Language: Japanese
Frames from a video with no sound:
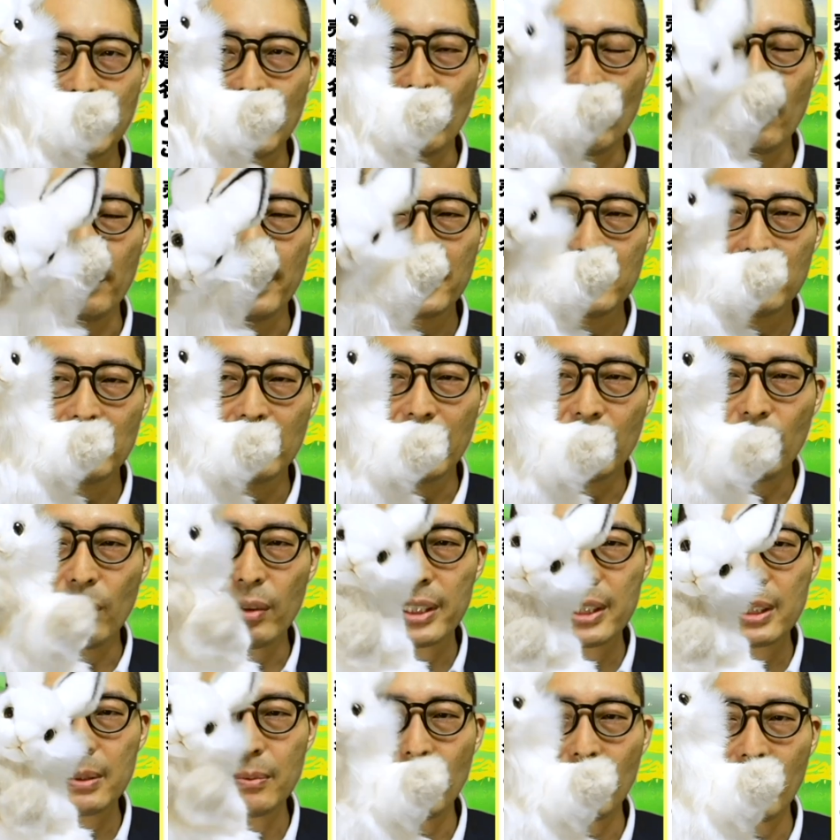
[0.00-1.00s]
ね、コメントでご
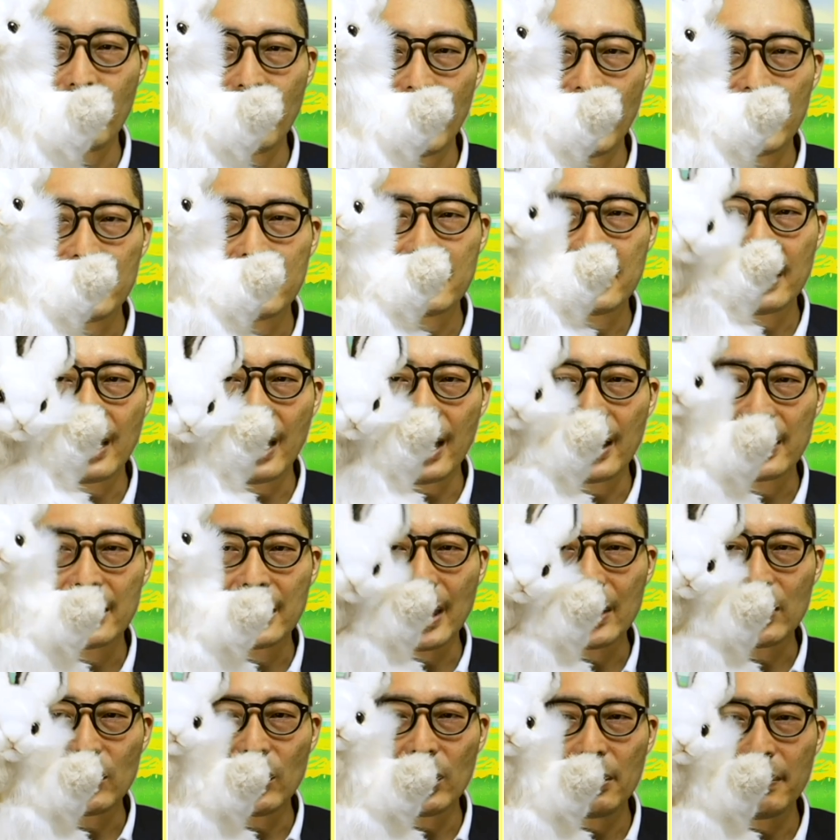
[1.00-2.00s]
質問があっ
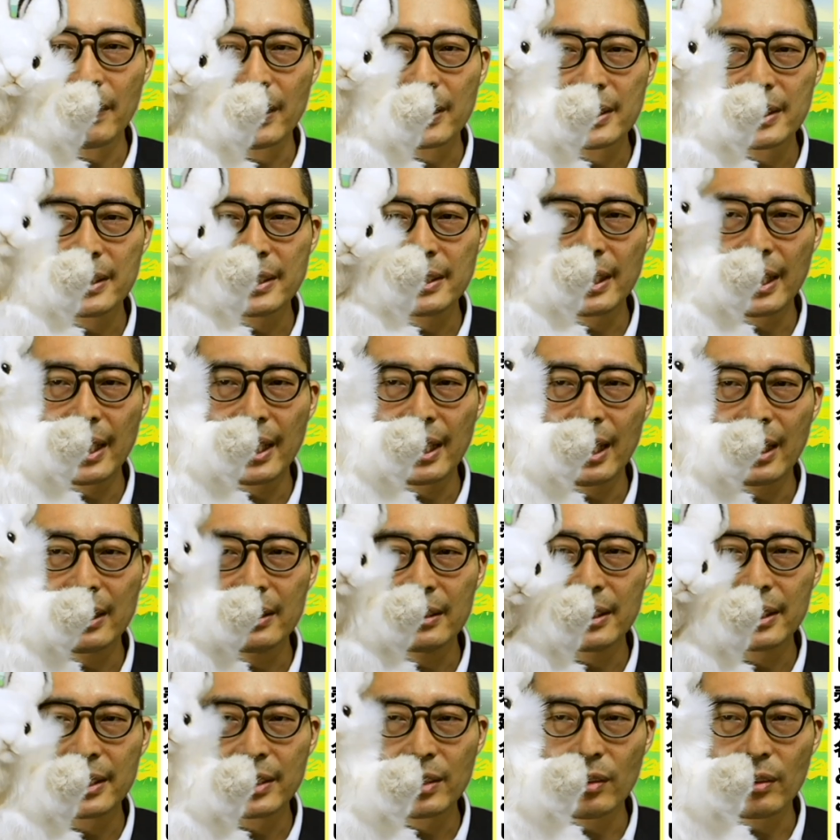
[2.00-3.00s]
た、例えば賃貸管
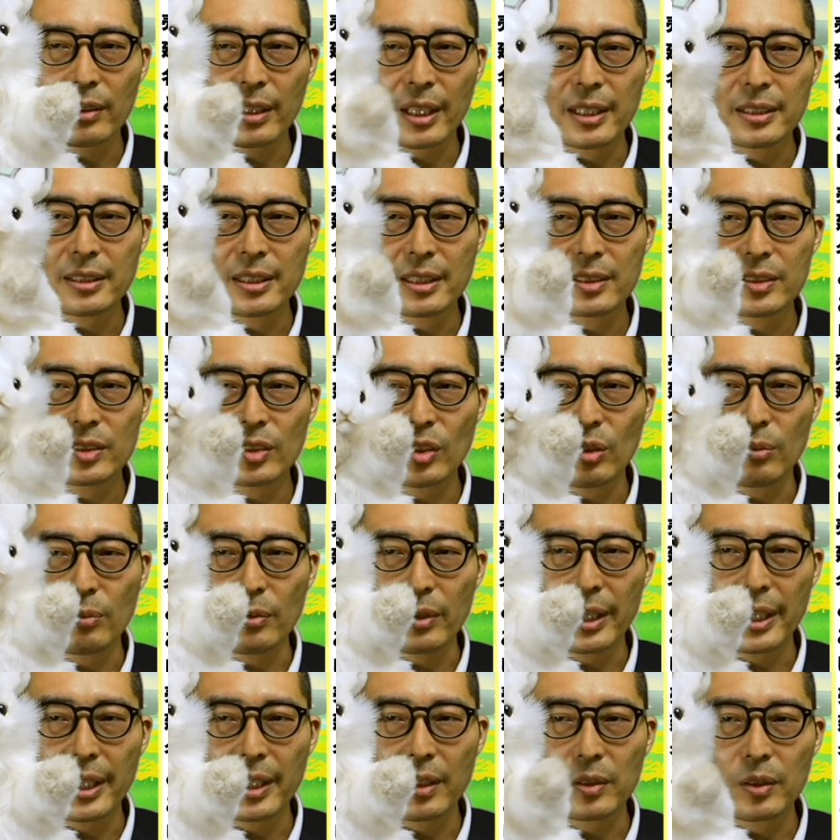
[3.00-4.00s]
理業、建設業も
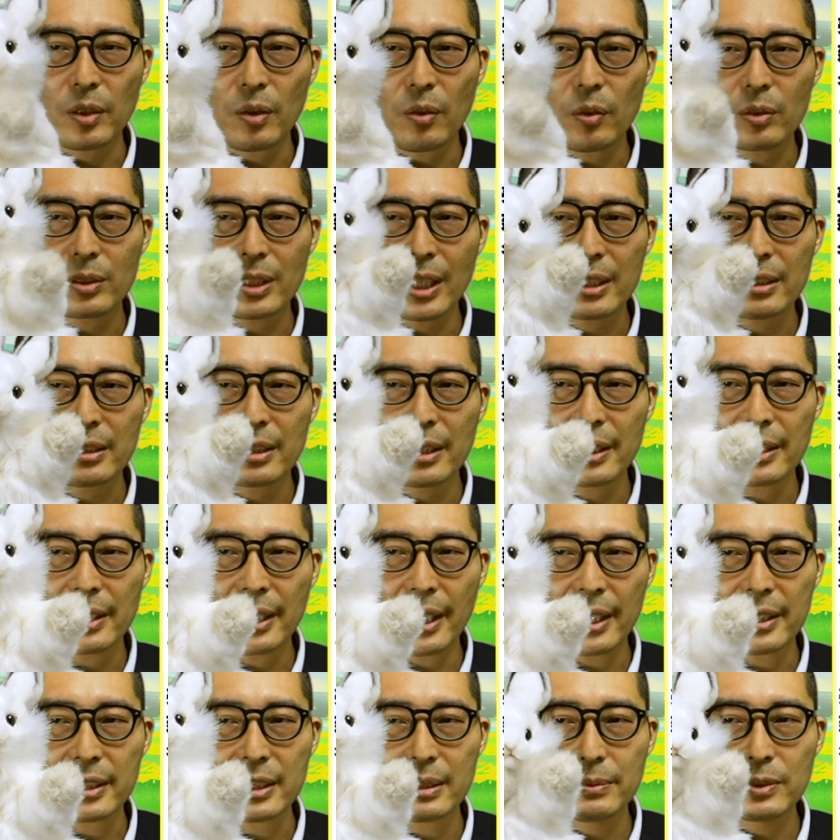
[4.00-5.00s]
併用で行ってい
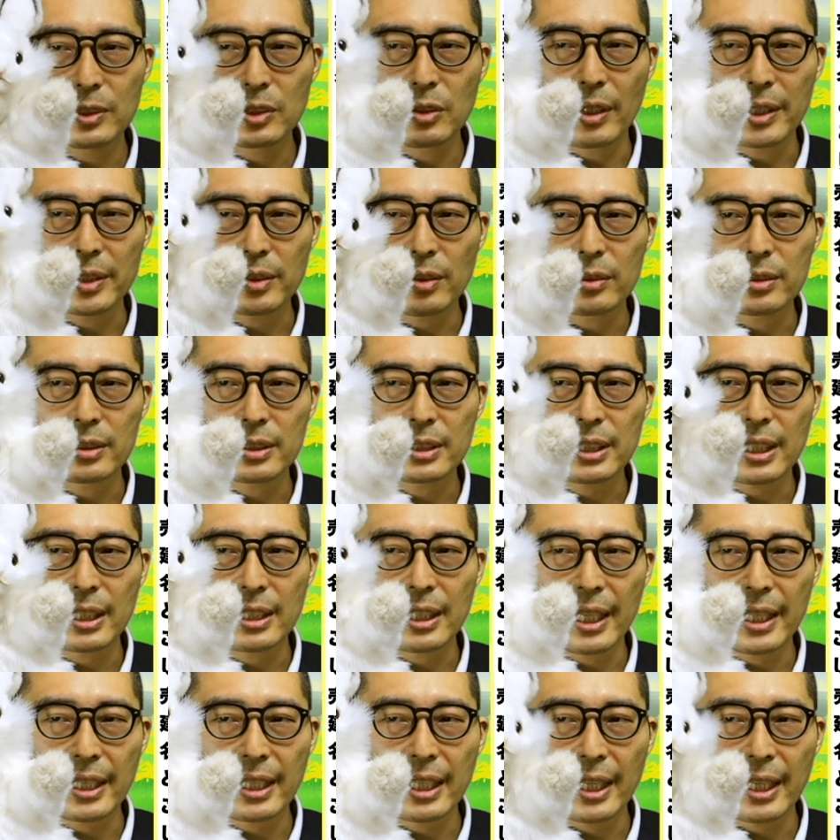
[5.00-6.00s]
て、事務所は1つしかない